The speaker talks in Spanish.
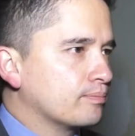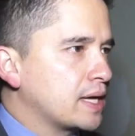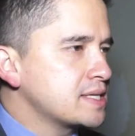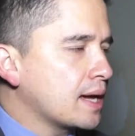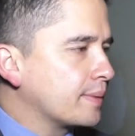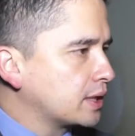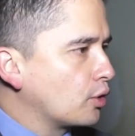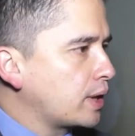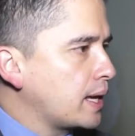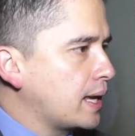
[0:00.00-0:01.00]
básicamente
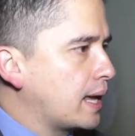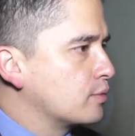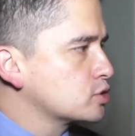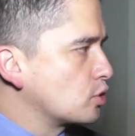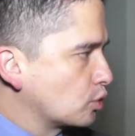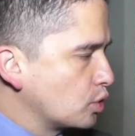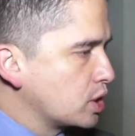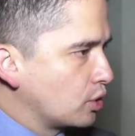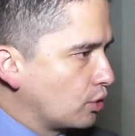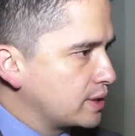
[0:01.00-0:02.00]
lo que hemos
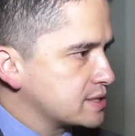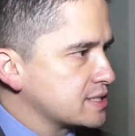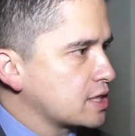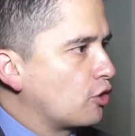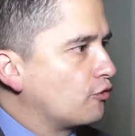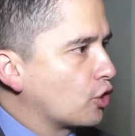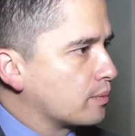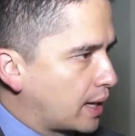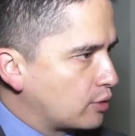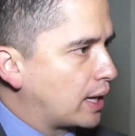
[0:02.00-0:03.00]
concluido hoy es que se
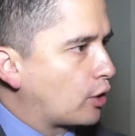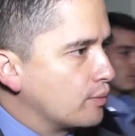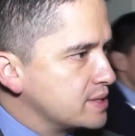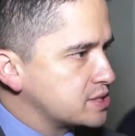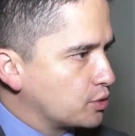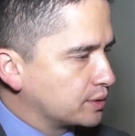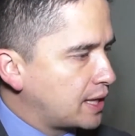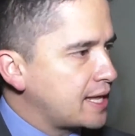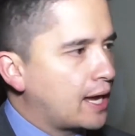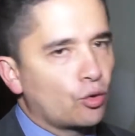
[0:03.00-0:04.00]
conformará una comisión
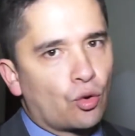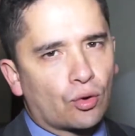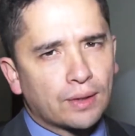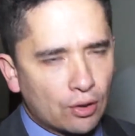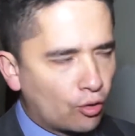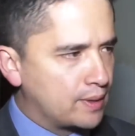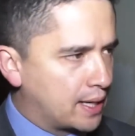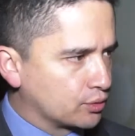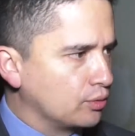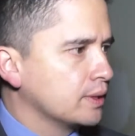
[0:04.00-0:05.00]
de diálogo con el
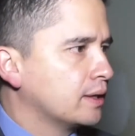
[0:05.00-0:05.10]
gobierno